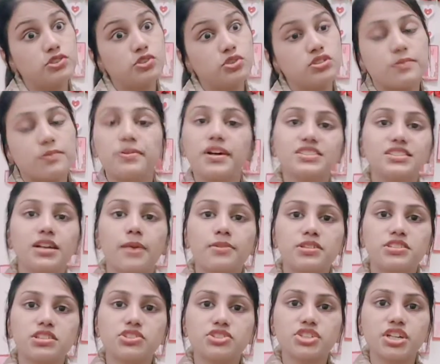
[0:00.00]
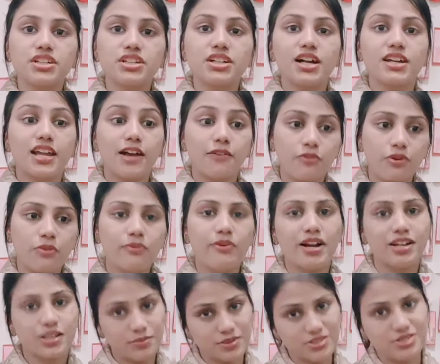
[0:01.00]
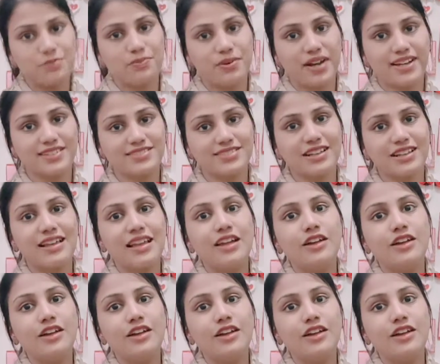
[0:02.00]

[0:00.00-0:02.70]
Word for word: जो सरप्राइज आपके साथ शेयर करना है वो वाकई में सरप्राइज है